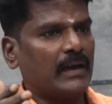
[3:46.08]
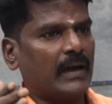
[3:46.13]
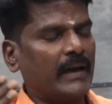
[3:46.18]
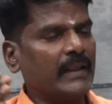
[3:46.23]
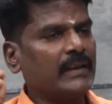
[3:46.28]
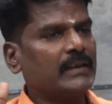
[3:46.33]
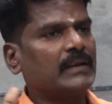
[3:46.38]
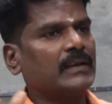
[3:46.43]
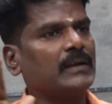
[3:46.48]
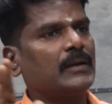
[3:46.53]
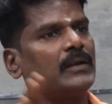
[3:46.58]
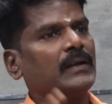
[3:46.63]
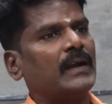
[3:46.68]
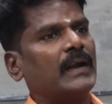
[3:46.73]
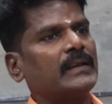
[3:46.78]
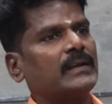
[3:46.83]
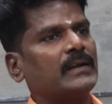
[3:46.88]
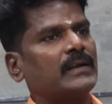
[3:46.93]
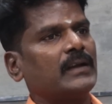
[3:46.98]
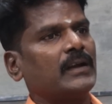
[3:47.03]
அனைத்து
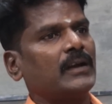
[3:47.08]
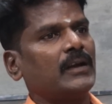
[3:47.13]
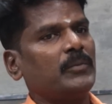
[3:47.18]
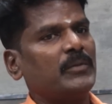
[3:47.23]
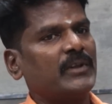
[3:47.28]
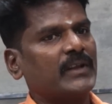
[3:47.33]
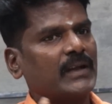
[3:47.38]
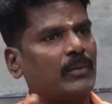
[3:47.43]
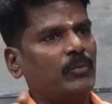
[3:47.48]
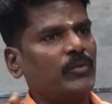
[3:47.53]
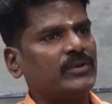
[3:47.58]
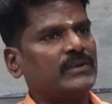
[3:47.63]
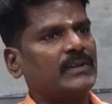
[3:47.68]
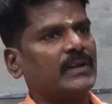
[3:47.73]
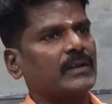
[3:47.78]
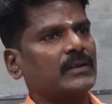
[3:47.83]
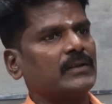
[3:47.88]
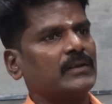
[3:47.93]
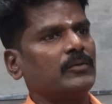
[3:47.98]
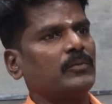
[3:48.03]
நலத்திட்டங்களையும் இந்த
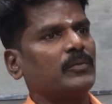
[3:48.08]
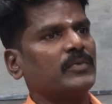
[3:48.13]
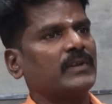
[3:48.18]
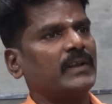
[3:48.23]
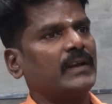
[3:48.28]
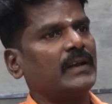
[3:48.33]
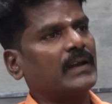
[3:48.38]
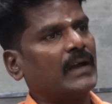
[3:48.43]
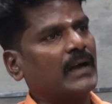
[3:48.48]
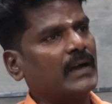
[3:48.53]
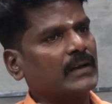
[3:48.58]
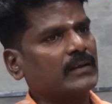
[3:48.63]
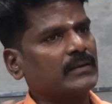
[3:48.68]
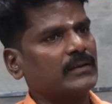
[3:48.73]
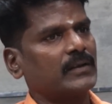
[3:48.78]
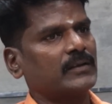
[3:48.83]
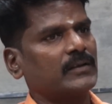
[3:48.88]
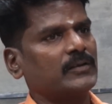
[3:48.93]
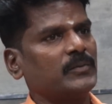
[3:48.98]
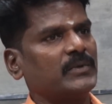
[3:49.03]
கம்யூனிஸ்ட் அரசும் சரி
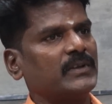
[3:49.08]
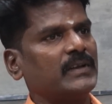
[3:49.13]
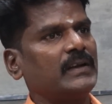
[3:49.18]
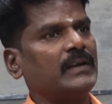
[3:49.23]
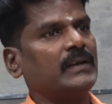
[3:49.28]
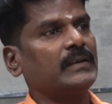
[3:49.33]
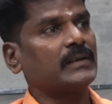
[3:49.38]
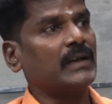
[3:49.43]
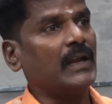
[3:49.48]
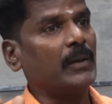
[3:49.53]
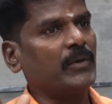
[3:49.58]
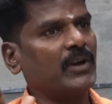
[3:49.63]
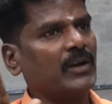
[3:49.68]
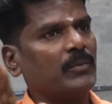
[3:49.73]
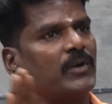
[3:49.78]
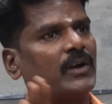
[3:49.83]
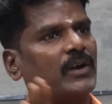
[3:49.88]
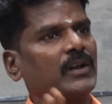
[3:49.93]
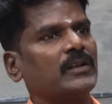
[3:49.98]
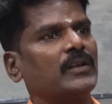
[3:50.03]
காங்கிரஸ் அரசும் சரி
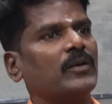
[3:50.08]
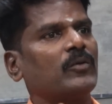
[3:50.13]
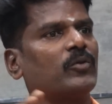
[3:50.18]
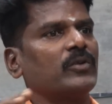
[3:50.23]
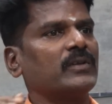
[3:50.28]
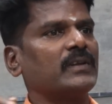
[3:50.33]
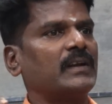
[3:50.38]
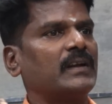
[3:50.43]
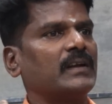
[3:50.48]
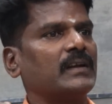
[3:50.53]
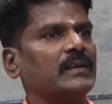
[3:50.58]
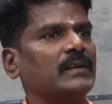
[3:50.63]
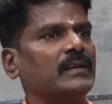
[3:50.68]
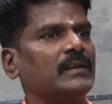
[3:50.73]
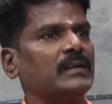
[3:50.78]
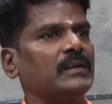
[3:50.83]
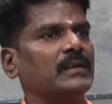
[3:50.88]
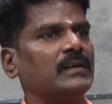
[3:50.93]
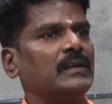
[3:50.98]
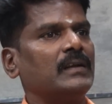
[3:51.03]
இஸ்லாமியர்களுக்கு மட்டும்தான்
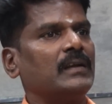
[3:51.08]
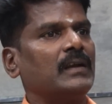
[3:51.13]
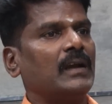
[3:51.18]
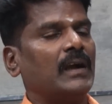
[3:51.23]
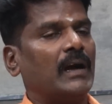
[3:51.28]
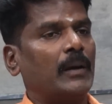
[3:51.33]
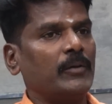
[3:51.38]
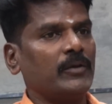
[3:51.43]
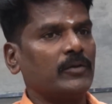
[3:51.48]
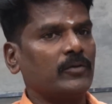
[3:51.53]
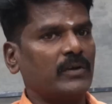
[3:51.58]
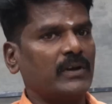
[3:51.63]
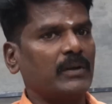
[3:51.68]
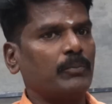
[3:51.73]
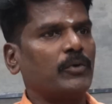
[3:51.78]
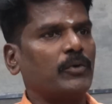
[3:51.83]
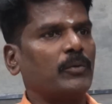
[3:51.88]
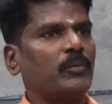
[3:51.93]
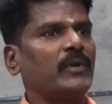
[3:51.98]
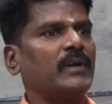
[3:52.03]
கொடுத்துட்ருக்குது அப்படின்னு சொல்லிட்டு
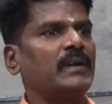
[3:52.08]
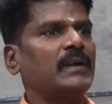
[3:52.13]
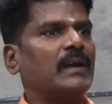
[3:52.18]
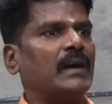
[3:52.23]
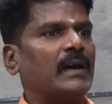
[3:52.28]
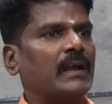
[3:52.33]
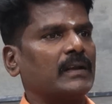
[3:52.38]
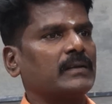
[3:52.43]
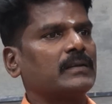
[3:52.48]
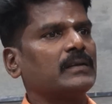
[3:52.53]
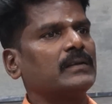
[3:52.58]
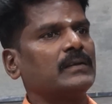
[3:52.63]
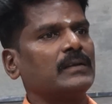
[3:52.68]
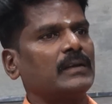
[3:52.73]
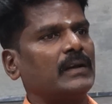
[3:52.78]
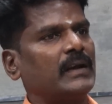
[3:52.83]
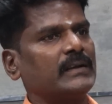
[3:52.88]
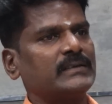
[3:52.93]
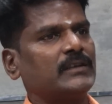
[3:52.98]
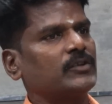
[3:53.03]
இப்போ போயிட்டு ஆர்எஸ்எஸ்
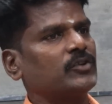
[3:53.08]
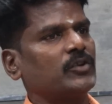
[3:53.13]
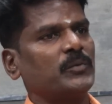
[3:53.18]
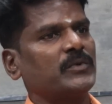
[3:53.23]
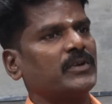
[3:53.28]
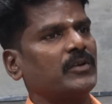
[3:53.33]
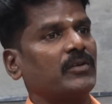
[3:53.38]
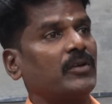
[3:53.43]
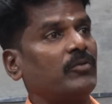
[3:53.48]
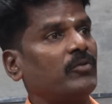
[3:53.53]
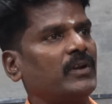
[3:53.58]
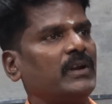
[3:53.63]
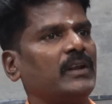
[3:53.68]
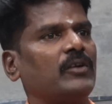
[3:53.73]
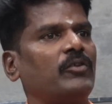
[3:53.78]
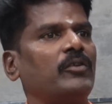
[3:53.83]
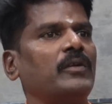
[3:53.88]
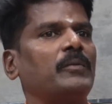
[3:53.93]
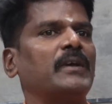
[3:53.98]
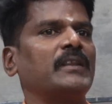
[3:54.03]
ராஷ்ட்ரிய சுயம் சேவக் அவங்க
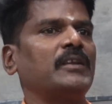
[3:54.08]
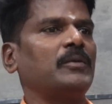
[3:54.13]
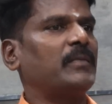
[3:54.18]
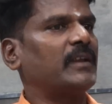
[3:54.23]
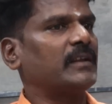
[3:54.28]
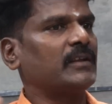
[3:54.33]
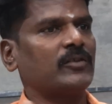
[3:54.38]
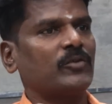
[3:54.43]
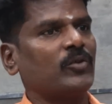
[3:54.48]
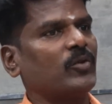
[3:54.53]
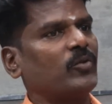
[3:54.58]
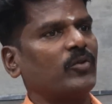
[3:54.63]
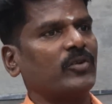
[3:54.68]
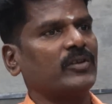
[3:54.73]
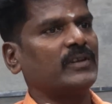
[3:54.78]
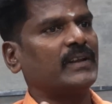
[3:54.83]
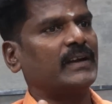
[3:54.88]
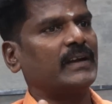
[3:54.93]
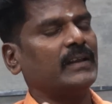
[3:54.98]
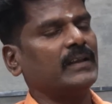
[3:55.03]
நீங்கள் வந்து அதிக மதத்துக்குள்ளே
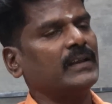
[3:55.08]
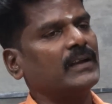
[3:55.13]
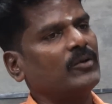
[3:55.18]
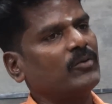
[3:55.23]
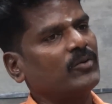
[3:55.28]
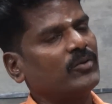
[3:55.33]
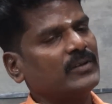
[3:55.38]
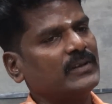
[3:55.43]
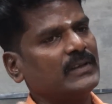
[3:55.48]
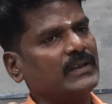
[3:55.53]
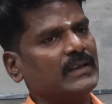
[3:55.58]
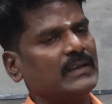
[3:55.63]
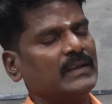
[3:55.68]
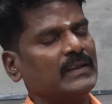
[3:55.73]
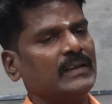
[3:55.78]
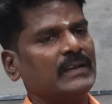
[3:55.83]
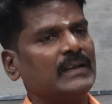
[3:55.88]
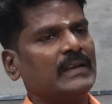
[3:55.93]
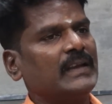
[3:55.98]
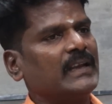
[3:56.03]
கொண்டு வந்துடாதீங்க அவங்க வந்து
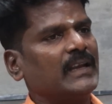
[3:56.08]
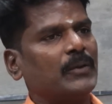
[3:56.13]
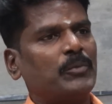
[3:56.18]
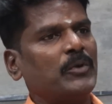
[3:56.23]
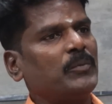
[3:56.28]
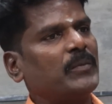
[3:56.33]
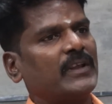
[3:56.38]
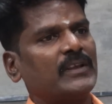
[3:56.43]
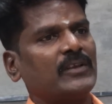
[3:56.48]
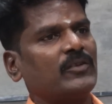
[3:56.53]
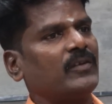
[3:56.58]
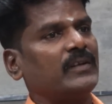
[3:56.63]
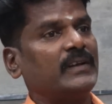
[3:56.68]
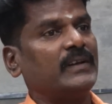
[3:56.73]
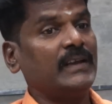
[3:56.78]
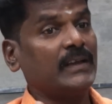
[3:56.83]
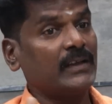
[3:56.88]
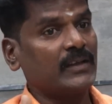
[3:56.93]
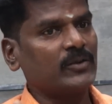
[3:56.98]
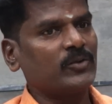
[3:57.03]
எப்பயும் மதத்துக்குள்ளே
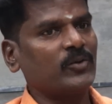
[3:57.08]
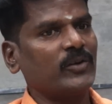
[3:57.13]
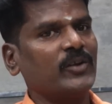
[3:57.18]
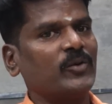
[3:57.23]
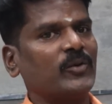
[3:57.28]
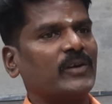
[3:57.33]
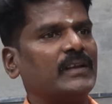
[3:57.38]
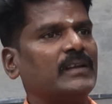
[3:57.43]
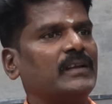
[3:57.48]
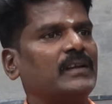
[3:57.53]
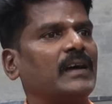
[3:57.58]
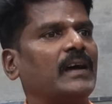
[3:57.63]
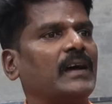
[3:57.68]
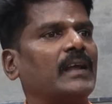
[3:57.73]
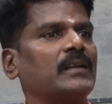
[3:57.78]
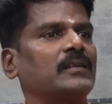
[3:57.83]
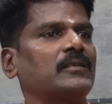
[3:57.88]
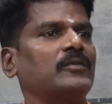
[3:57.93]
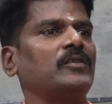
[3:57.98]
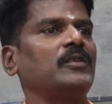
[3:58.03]
நீங்கள் தான் சொல்லிங்க உட்காந்துட்டு
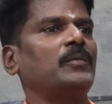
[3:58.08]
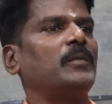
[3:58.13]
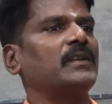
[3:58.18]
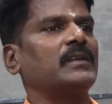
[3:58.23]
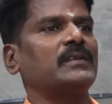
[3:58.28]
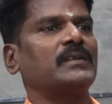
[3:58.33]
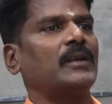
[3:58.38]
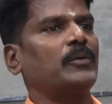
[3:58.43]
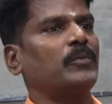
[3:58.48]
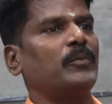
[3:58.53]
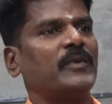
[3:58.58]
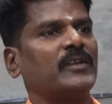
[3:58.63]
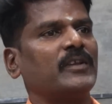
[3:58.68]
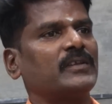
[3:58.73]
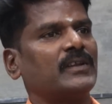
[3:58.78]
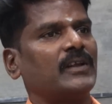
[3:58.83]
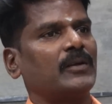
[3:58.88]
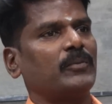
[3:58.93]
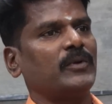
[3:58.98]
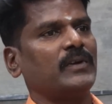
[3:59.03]
ஆர்எஸ் வந்து மத சார்பு மத
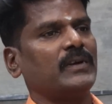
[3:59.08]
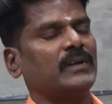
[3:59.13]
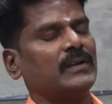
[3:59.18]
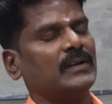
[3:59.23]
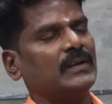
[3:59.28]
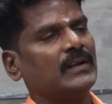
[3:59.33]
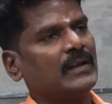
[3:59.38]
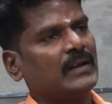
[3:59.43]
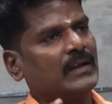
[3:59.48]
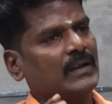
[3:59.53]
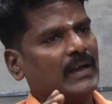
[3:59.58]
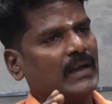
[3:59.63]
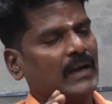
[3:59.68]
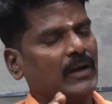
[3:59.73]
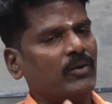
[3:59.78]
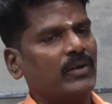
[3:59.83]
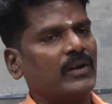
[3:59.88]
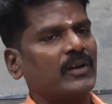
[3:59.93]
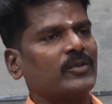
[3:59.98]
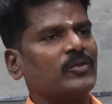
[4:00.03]
சார்புன்ட்டு
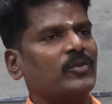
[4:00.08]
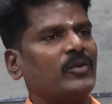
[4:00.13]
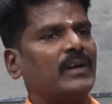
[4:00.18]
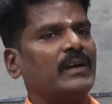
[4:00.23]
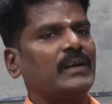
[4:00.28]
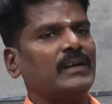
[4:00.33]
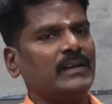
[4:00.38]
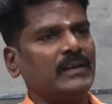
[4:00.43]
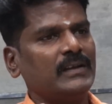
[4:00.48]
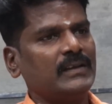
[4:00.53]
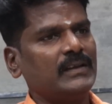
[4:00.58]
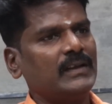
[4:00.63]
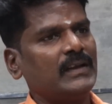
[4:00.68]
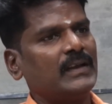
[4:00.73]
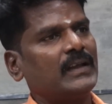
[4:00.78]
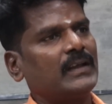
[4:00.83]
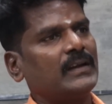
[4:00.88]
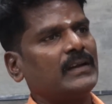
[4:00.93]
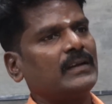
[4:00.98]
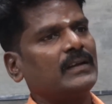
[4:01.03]
அவங்க என்ன சொல்லுவாங்க நீ
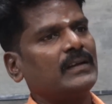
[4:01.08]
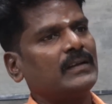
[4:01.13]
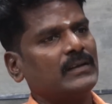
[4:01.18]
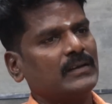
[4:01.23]
இந்தியனாரு